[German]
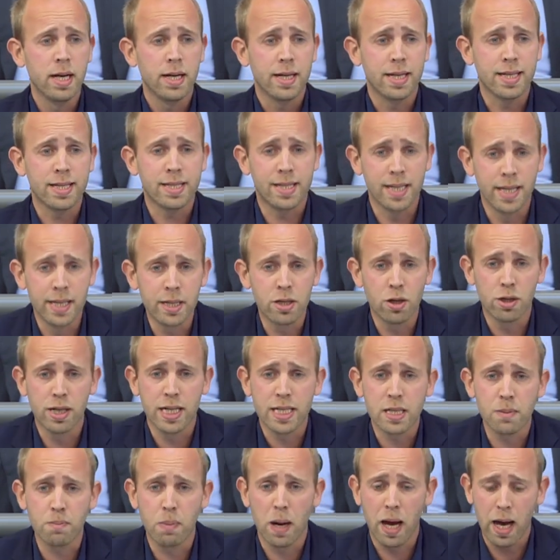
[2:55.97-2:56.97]
das sind und
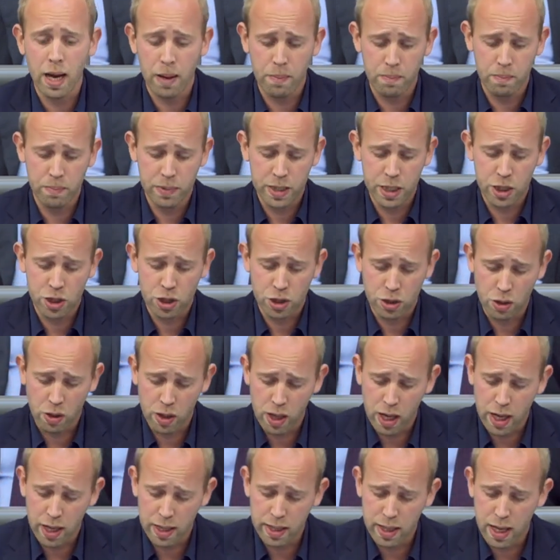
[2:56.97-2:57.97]
das bleiben die
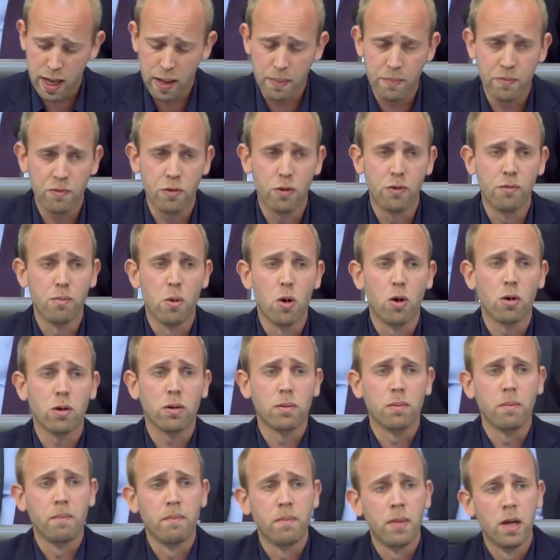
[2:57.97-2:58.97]
Steuereinnahmen von
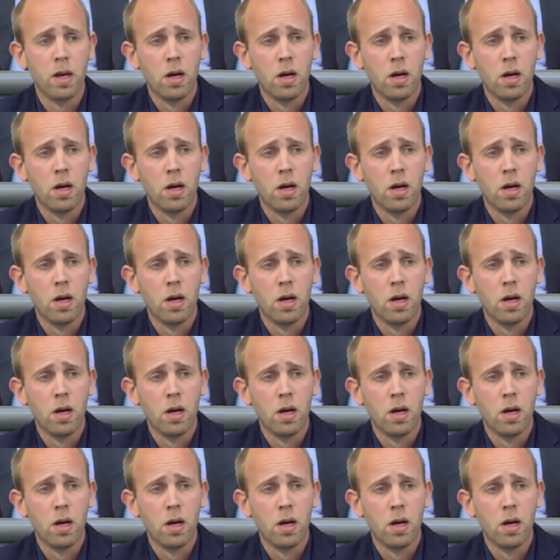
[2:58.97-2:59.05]
morgen.